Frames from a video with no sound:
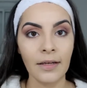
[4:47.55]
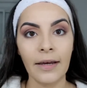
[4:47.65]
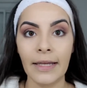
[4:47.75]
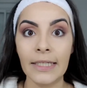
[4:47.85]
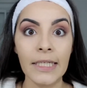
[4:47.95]

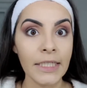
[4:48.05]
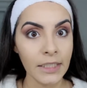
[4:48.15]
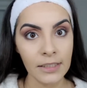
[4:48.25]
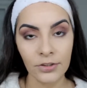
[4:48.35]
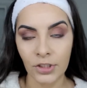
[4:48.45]
é,
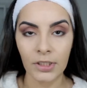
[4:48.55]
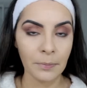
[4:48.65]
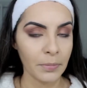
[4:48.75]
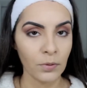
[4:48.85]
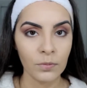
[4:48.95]
líquidas já tá
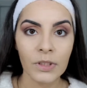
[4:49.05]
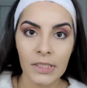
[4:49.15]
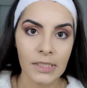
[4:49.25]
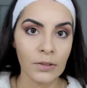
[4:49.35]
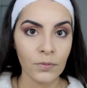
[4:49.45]

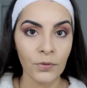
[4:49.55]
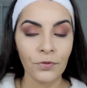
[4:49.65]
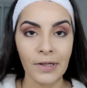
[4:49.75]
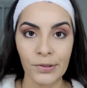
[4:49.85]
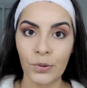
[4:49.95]
prontas, eu não
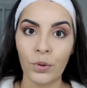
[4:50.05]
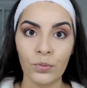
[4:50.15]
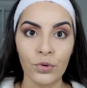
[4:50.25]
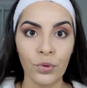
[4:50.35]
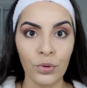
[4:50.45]
faço
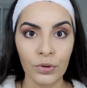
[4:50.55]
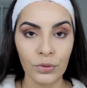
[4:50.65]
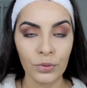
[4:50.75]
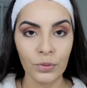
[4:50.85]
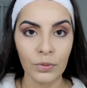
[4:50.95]

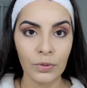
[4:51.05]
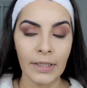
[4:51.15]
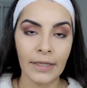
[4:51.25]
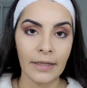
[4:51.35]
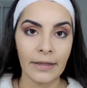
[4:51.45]
contorno
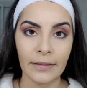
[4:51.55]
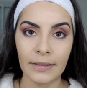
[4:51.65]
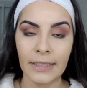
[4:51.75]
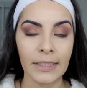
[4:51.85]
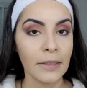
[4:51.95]

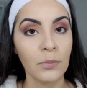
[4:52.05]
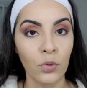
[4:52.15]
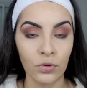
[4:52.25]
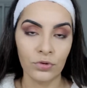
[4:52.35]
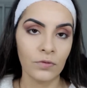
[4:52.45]
é,
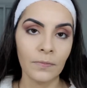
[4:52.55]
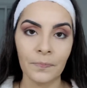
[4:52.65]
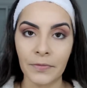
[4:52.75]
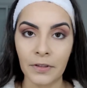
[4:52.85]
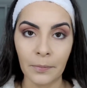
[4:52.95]
cremoso,
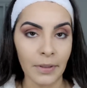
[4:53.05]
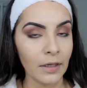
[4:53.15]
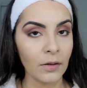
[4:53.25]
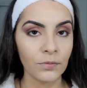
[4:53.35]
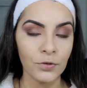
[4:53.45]

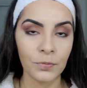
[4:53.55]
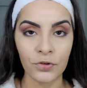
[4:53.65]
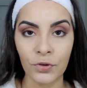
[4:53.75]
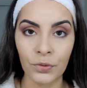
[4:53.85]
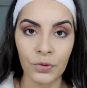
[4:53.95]
também é um tipo
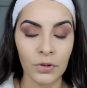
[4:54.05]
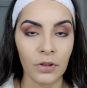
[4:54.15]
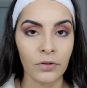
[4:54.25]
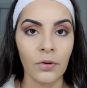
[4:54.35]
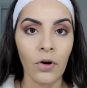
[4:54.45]
de contorno
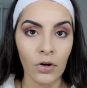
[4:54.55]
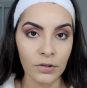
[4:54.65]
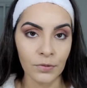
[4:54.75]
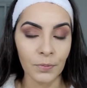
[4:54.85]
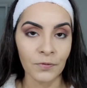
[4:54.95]
que eu não
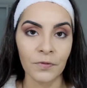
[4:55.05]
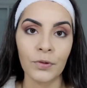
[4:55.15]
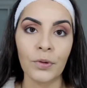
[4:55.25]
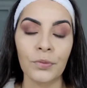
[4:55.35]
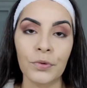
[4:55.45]
gosto,
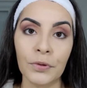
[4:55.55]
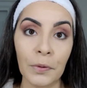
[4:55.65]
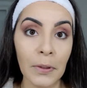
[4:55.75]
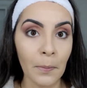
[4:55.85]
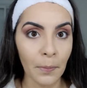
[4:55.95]
prefiro contorno
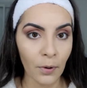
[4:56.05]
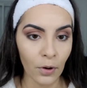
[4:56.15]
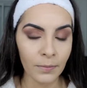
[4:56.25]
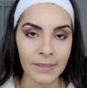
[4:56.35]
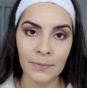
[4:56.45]
em
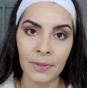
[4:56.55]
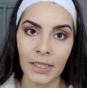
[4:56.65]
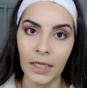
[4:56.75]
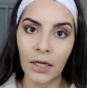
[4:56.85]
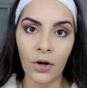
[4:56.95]
pó, mas para
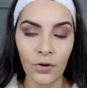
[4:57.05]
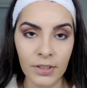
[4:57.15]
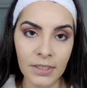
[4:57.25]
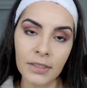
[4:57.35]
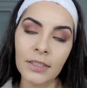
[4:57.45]
quem
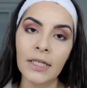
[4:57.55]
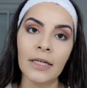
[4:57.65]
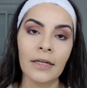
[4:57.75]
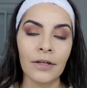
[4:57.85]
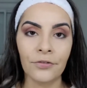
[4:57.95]
gosta,
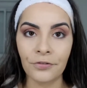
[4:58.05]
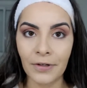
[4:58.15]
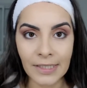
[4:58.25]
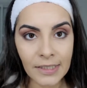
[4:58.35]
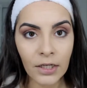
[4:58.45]

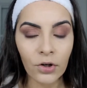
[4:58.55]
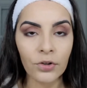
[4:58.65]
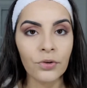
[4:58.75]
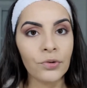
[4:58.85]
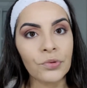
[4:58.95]
faz
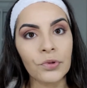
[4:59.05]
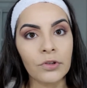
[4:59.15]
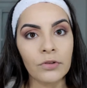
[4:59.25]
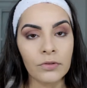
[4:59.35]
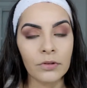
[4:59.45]
agora o
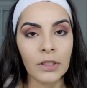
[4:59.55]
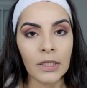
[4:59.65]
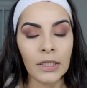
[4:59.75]
contorno